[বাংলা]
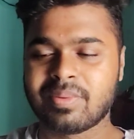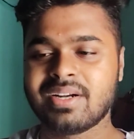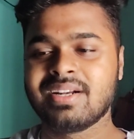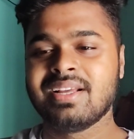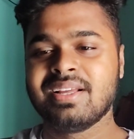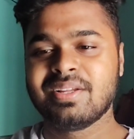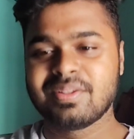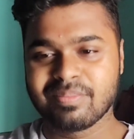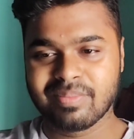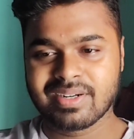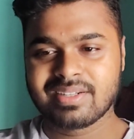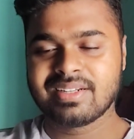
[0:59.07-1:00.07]
সাপার্ট
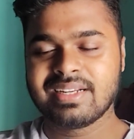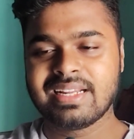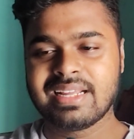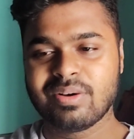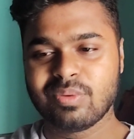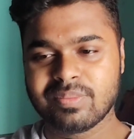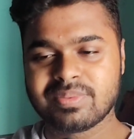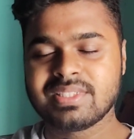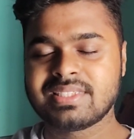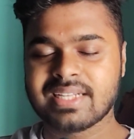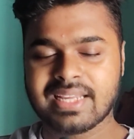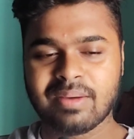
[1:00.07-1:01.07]
ওয়েব
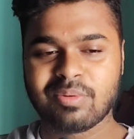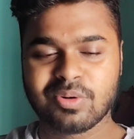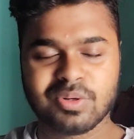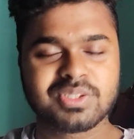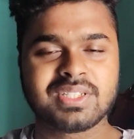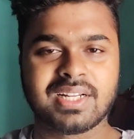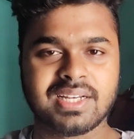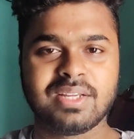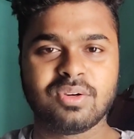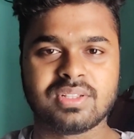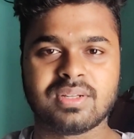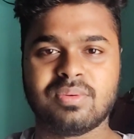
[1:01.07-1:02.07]
সিরিজটা কেমন হলো সেটা
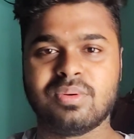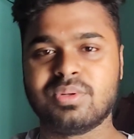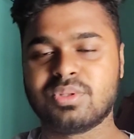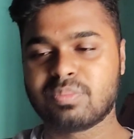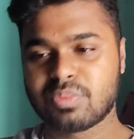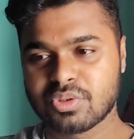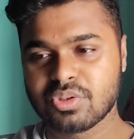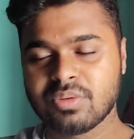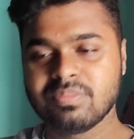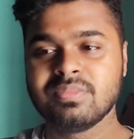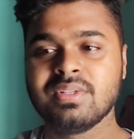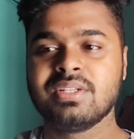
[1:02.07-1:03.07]
নিয়ে কথা বলবো তো
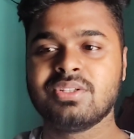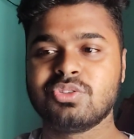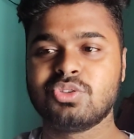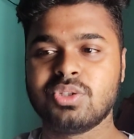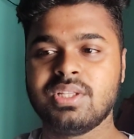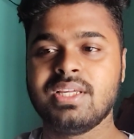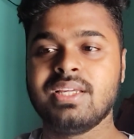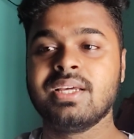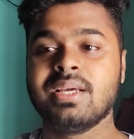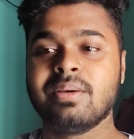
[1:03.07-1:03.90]
প্রথম যদি